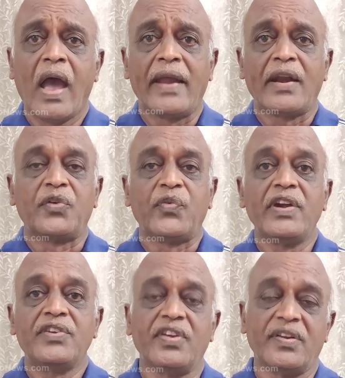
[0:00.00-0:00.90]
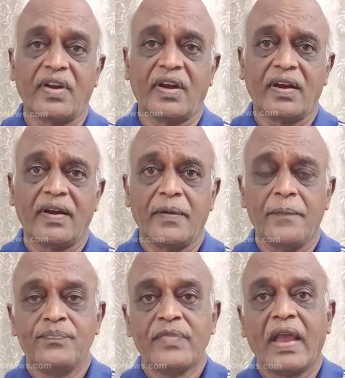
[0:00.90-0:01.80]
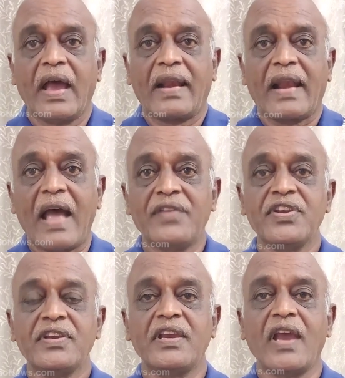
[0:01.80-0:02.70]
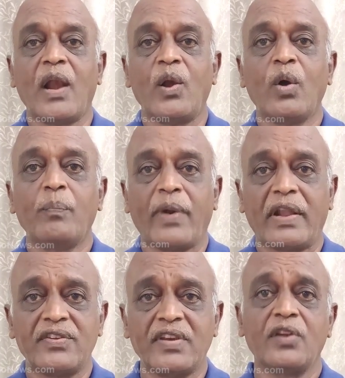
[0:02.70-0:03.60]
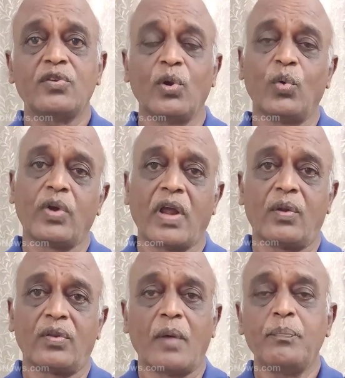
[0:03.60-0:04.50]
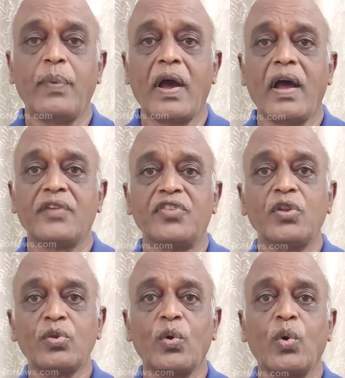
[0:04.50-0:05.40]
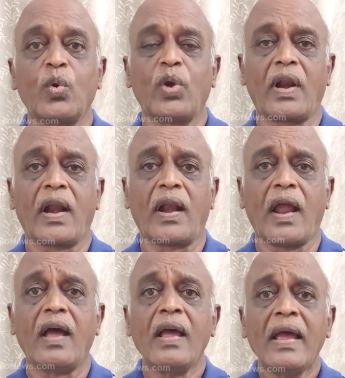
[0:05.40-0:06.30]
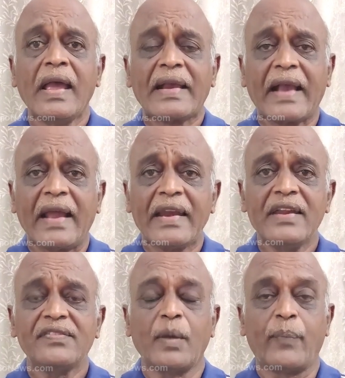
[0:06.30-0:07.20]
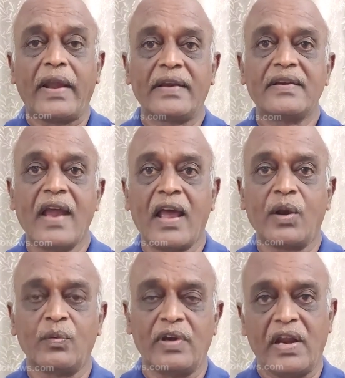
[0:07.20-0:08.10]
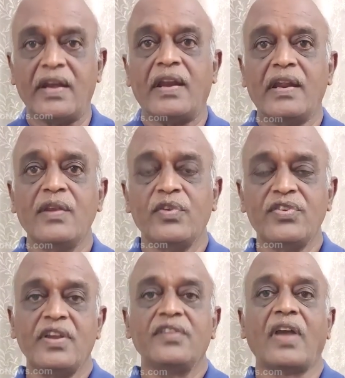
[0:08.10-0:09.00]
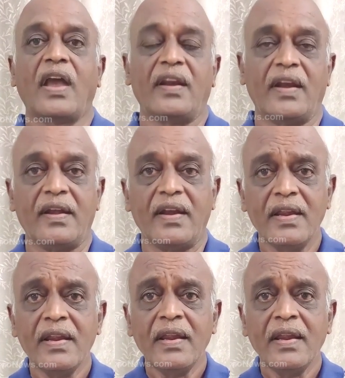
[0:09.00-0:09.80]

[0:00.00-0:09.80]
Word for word: ఆయన ట్వీట్ చేశాడండి రాజకీయాల్లో ప్రత్యర్థులు ఉంటారు తప్ప శత్రువులు ఉండరన్న కనీస పరిజ్ఞానం లేని విజయసాయిరెడ్డి